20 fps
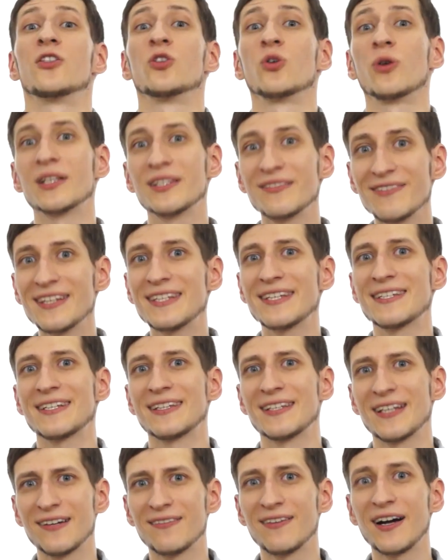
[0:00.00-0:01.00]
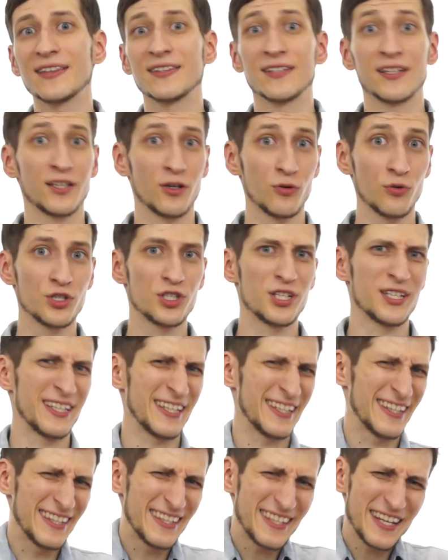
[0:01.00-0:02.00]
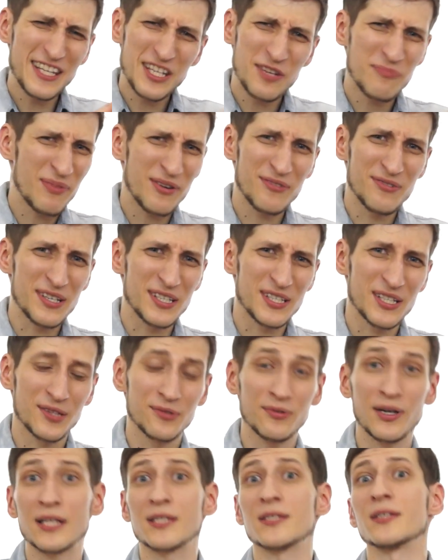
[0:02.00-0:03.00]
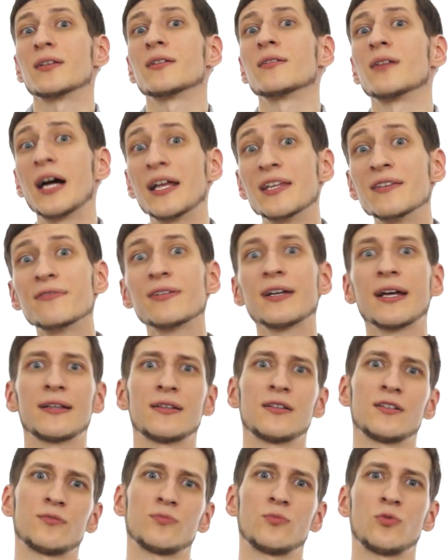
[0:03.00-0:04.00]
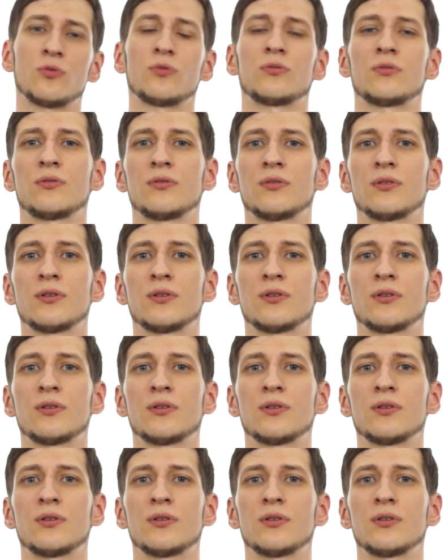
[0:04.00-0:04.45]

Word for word: Но ответить адекватно на очень нетиповые ситуации они вряд ли смогут.